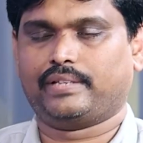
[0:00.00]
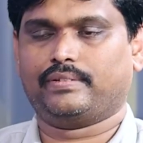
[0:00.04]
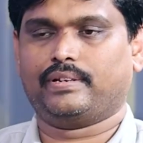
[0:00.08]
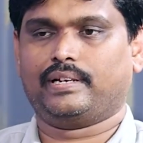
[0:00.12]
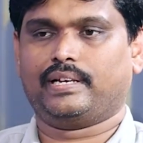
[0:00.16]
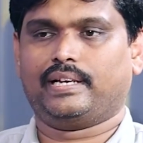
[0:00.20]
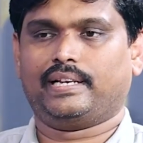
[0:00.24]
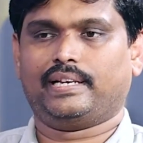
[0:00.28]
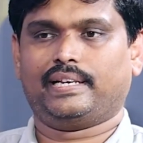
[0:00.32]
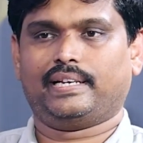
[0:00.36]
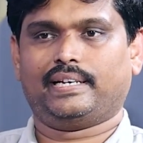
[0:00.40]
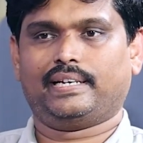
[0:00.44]

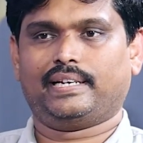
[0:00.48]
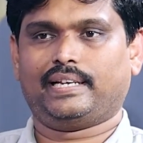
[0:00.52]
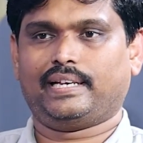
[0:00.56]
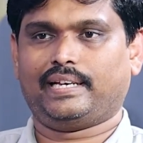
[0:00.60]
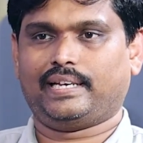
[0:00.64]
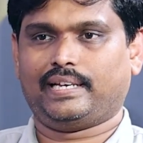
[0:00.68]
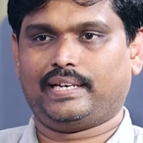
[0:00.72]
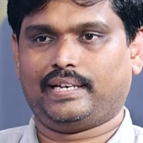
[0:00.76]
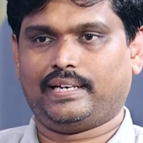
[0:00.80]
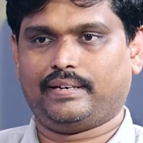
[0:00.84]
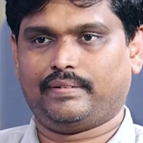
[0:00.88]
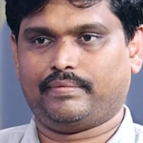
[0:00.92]
యాక్చువల్గా ఏంటంటే
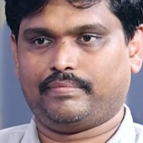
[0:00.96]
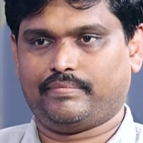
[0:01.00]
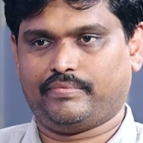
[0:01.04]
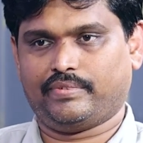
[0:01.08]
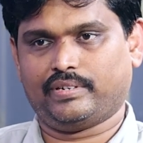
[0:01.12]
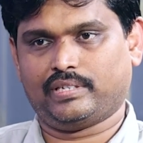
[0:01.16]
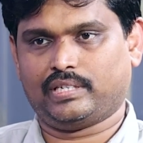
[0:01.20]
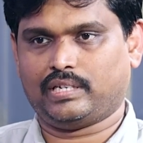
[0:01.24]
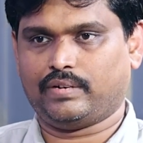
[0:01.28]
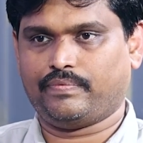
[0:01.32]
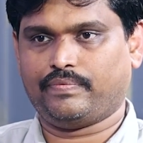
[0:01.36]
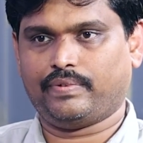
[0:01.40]

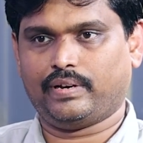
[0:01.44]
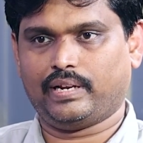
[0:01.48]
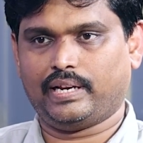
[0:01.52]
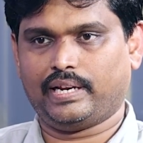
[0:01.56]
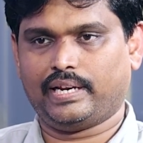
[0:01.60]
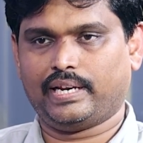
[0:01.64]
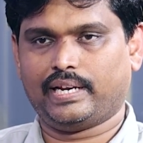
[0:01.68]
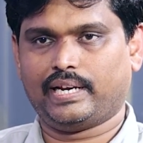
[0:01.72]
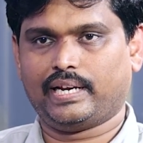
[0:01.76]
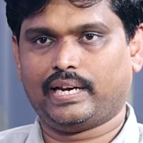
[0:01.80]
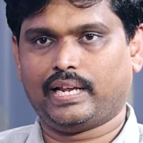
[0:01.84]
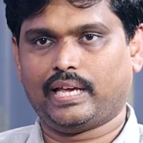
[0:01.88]
ఫస్ట్ ఆఫ్ ఆల్
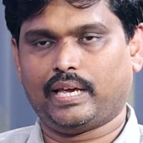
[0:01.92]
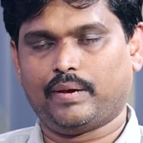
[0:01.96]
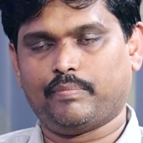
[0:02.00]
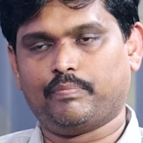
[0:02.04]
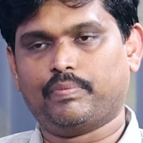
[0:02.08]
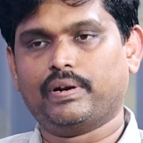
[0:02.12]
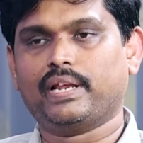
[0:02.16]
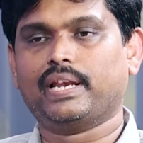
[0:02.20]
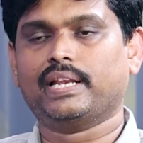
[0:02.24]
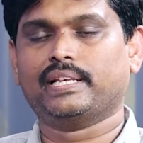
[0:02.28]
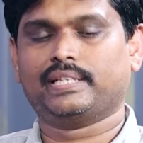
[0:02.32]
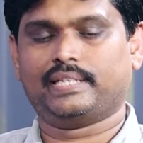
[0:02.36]
ఏంటంటే
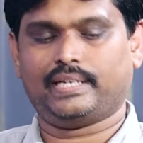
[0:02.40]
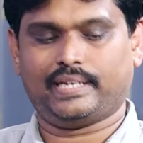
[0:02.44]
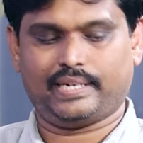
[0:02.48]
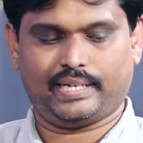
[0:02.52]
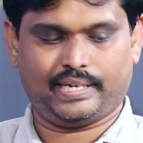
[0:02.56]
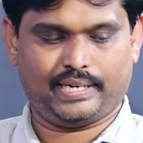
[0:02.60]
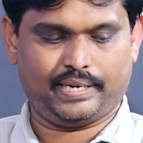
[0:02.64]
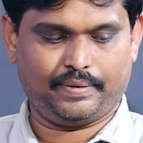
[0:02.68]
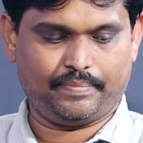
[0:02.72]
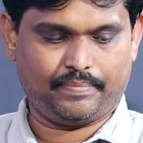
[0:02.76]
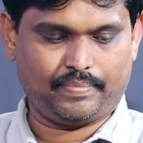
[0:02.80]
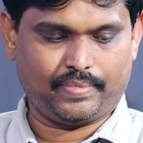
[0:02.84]
ఎప్పుడైనా సరే